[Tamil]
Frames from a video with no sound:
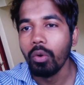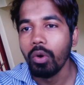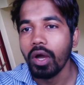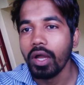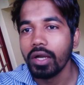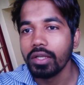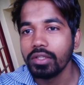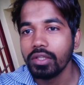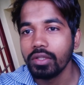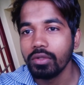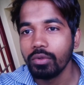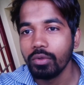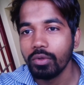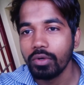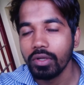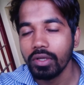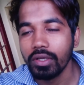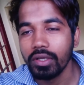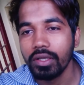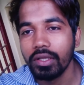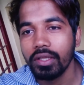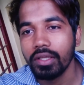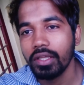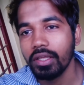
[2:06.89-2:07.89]
அடுத்தது ஒரு
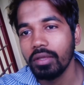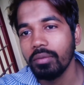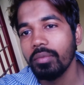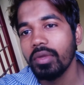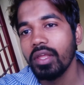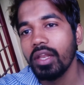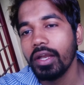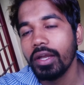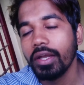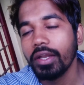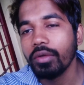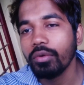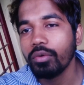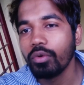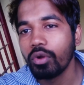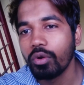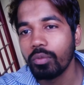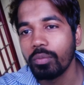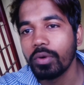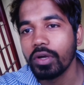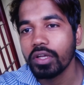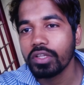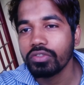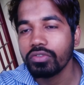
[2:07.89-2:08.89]
இமெயில் ஐடி ஒரு
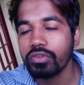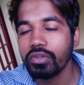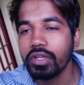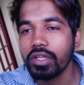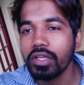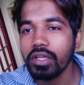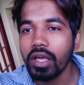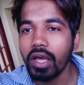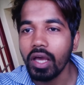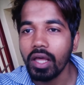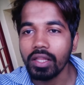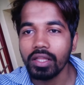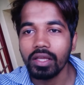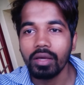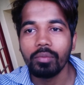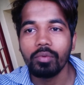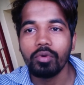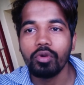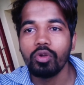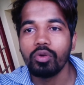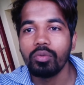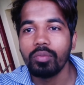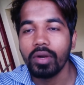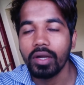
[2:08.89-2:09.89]
பாஸ்வேர்டு
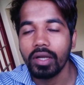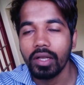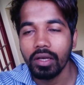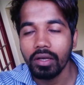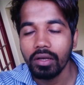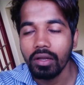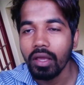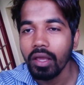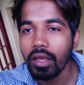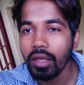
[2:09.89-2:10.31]
அதுக்கப்புறம் ஒரு பட்டன்